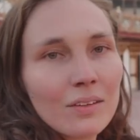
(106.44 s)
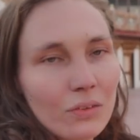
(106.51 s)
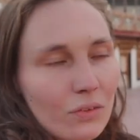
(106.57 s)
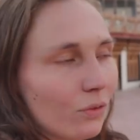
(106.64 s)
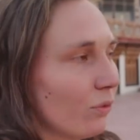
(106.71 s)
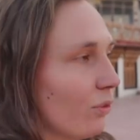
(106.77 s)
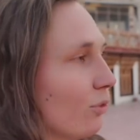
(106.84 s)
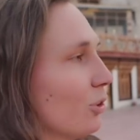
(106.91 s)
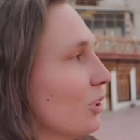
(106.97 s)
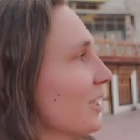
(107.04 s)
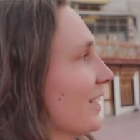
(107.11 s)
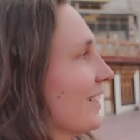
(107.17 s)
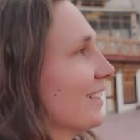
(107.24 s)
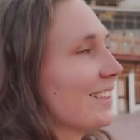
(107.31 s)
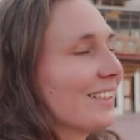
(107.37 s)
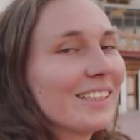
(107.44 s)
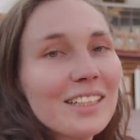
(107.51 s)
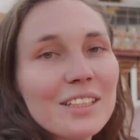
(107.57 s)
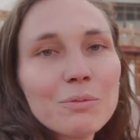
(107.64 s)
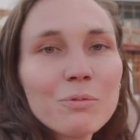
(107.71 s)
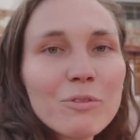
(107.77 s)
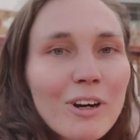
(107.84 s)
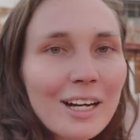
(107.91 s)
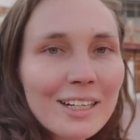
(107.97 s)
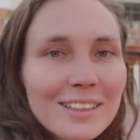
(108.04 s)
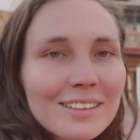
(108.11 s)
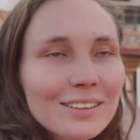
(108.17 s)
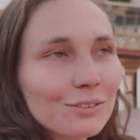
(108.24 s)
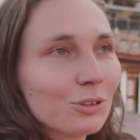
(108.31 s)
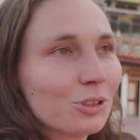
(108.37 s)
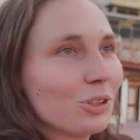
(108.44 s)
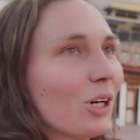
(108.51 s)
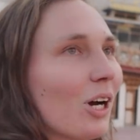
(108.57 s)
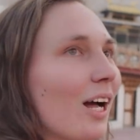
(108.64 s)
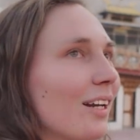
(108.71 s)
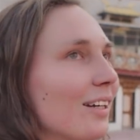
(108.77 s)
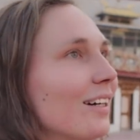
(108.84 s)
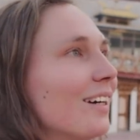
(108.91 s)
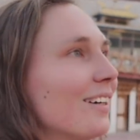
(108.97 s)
So, wir wurden hier richtig nett empfangen. Es wussten auch alle,